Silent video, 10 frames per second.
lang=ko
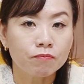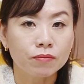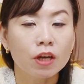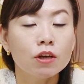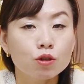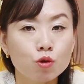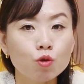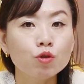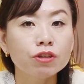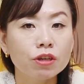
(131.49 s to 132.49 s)
음,
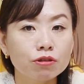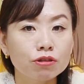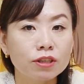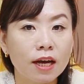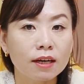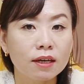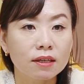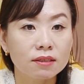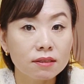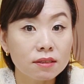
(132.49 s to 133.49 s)
좋은 예로는
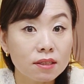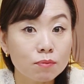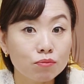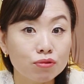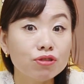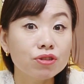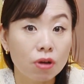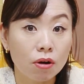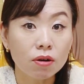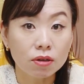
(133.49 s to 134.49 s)
아까 승진
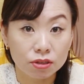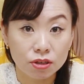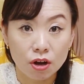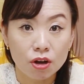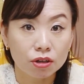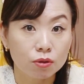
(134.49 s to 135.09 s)
문서, 그죠?